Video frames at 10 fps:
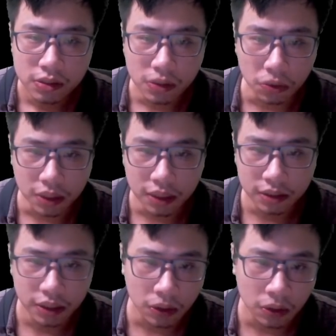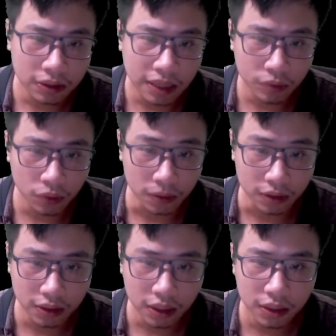Cổ thần thì có tam tổn
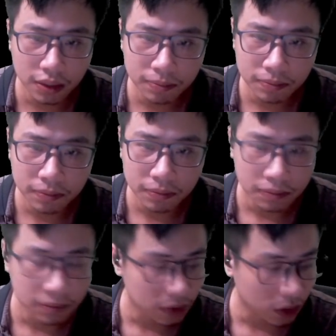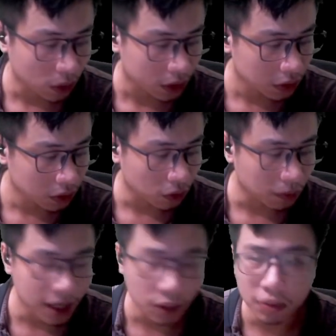thất kiếp, cổ yêu cổ
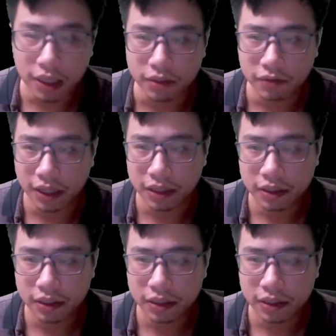ma cũng là như vậy.